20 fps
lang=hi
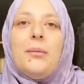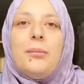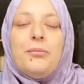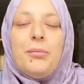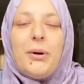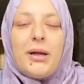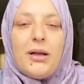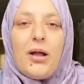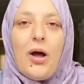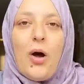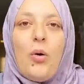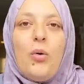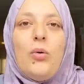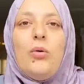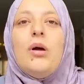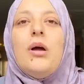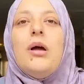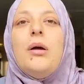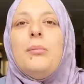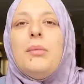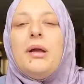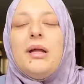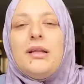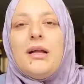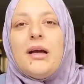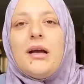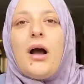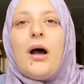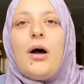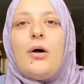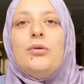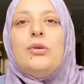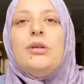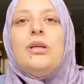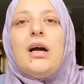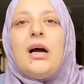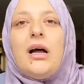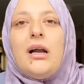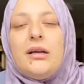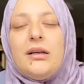बनाऊँ मैं दिखा दूँ
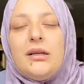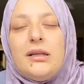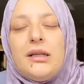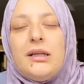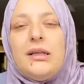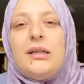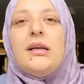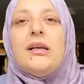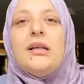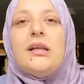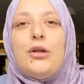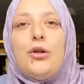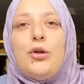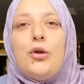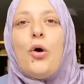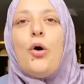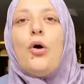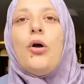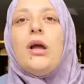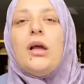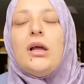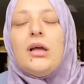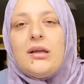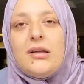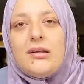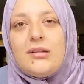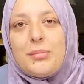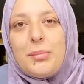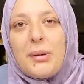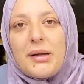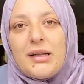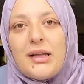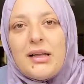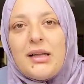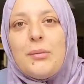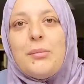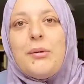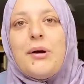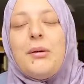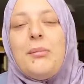यार इधर की लोग इस बंदा
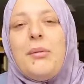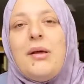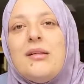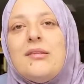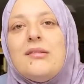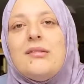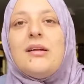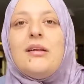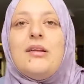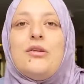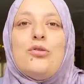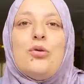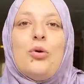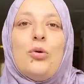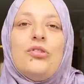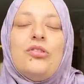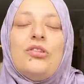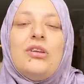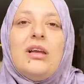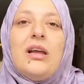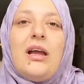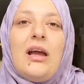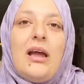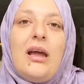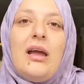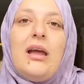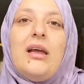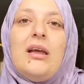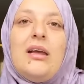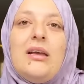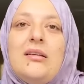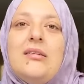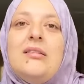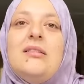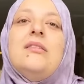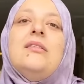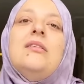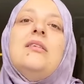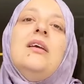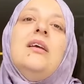के बारे में इस तरह सोचती हैं इस,
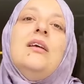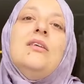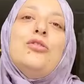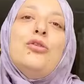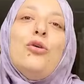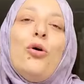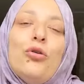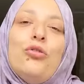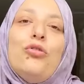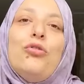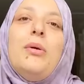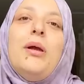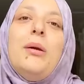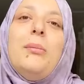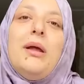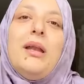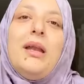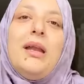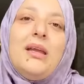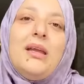इस सोच में मैंने